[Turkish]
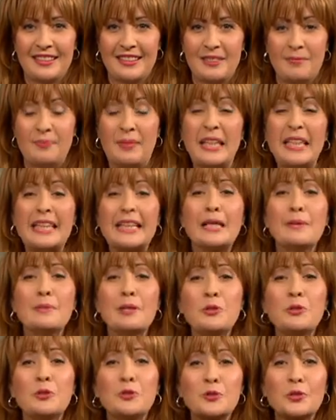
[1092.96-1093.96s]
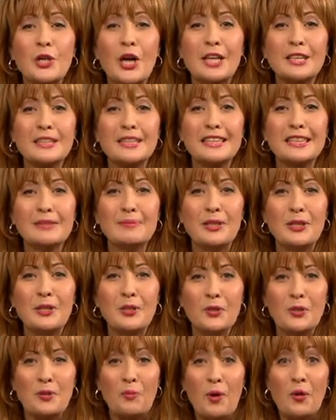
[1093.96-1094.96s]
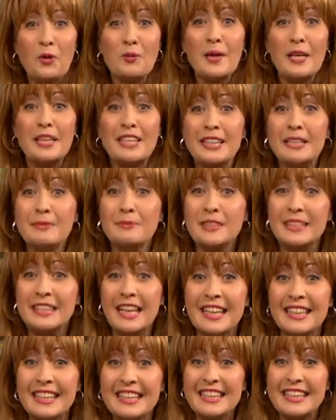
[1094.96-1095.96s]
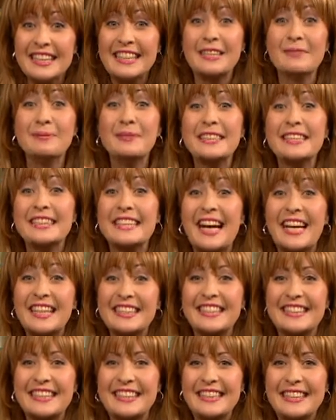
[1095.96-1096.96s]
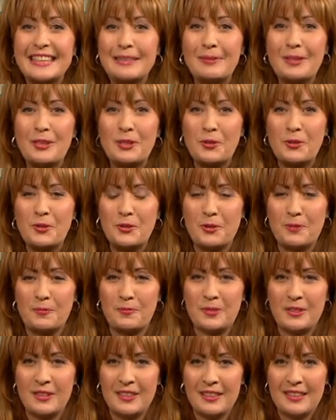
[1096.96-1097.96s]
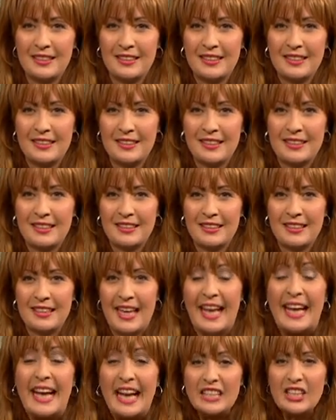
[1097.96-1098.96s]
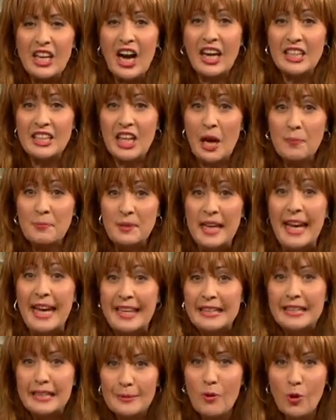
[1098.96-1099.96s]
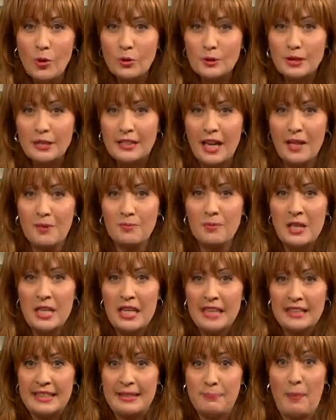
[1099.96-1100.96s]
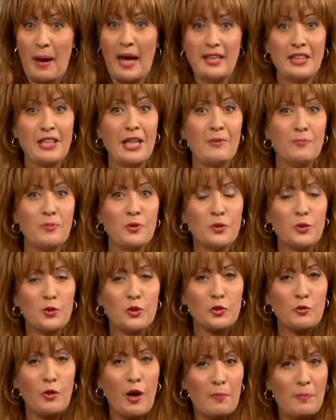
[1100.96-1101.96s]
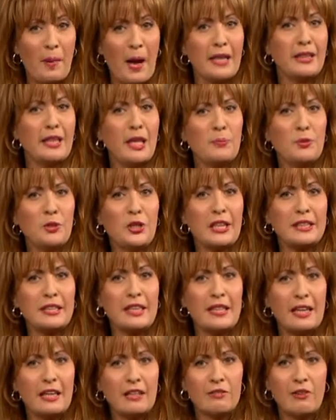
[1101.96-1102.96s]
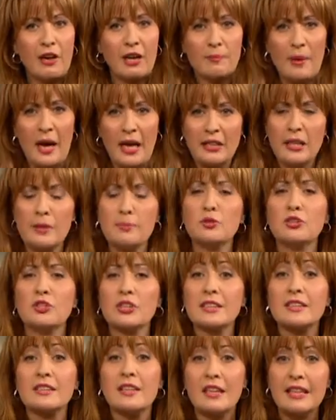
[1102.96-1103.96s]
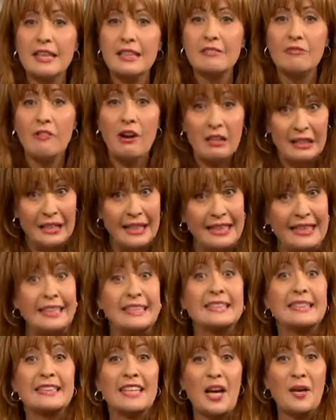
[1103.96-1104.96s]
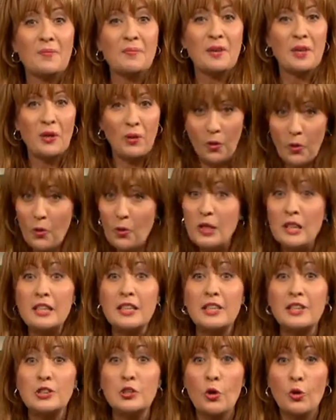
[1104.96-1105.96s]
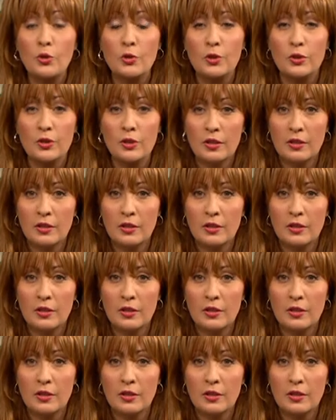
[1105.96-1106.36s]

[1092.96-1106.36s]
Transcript: Beni kimin kurtardığını biliyorum. Önüme kırmızı halıları kimin serdirttiğini biliyorum. Eğer kaynağım kendim olsam, bende bu güç var, bende bu yetenek var, bende bu cesaret varla gitsem öyleleri çok.